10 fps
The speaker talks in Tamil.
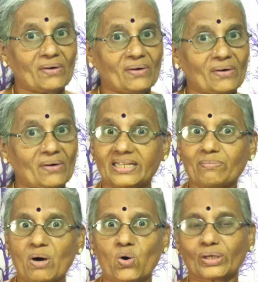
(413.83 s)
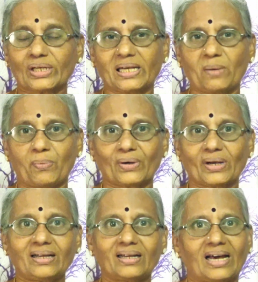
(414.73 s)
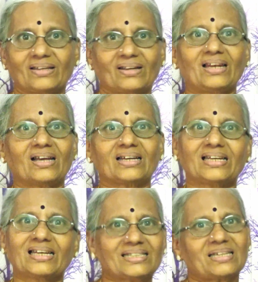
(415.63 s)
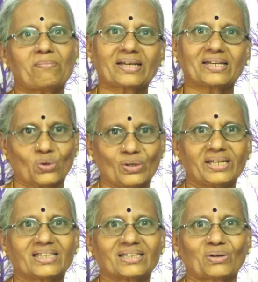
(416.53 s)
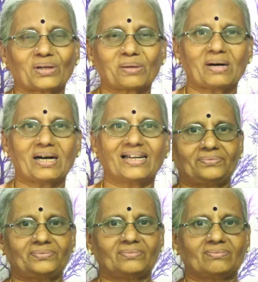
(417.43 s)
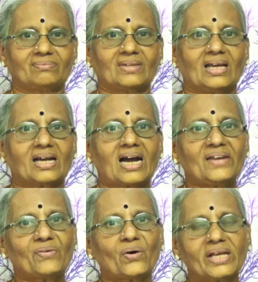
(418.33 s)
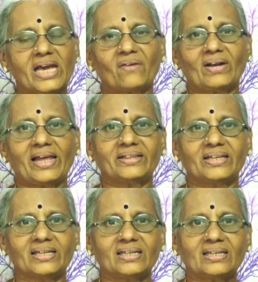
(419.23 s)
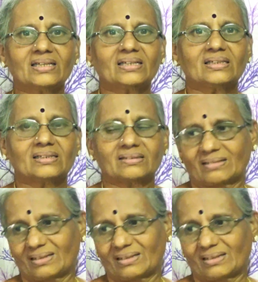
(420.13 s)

சாதாரணமாக ஹோட்டலுக்கு போனால் அது அல்ல இட்லி சாம்பார்னு சொல்லிட்டு தான் சொல்லணுமா கலிஃபோர்னியாவிலேருந்து அது